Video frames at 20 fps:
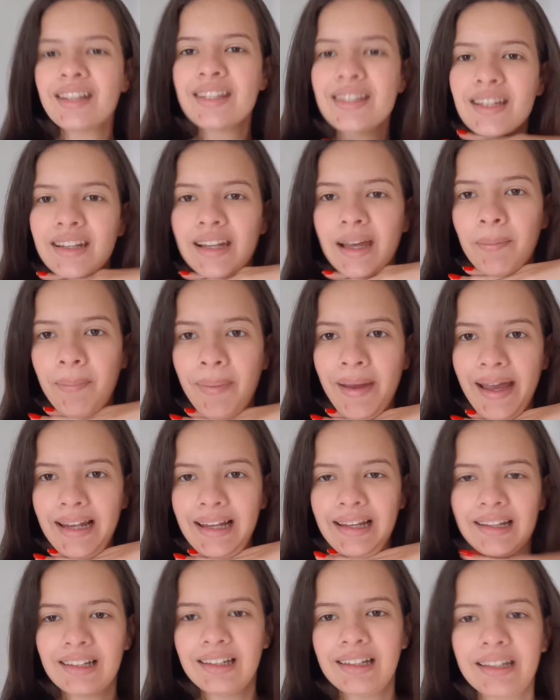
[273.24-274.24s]
sim, né? Pele
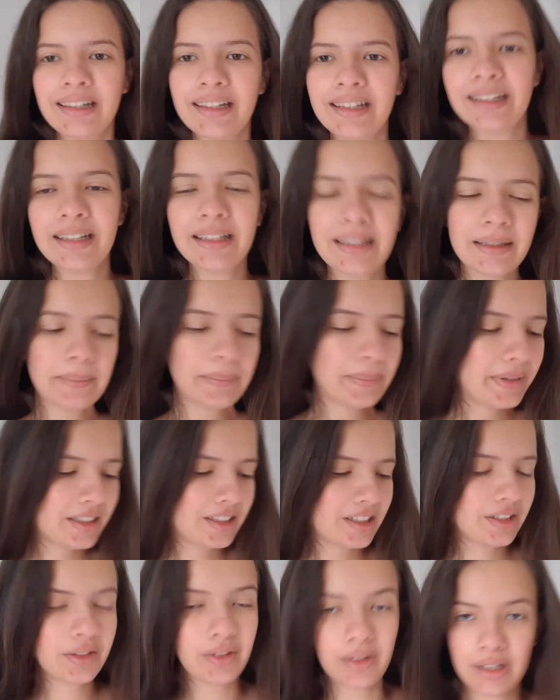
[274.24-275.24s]
limpa,
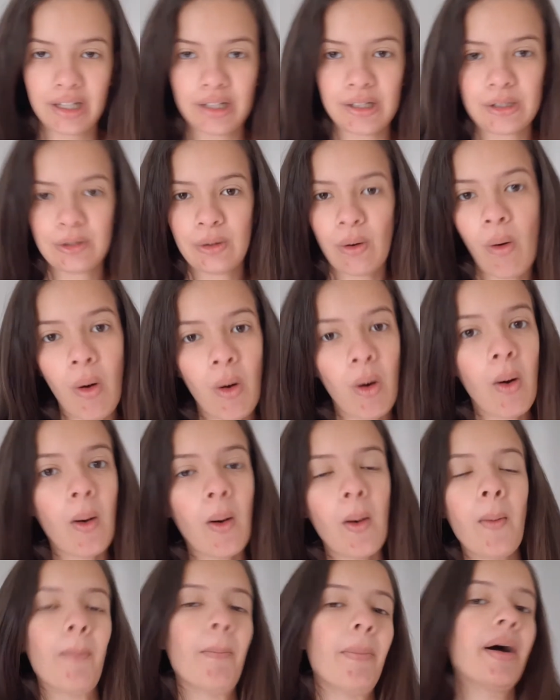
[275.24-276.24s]
já troquei de
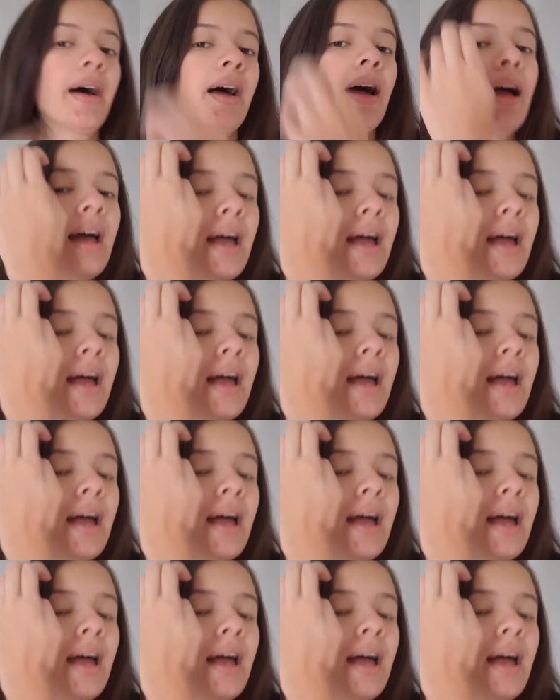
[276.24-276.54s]
roupa.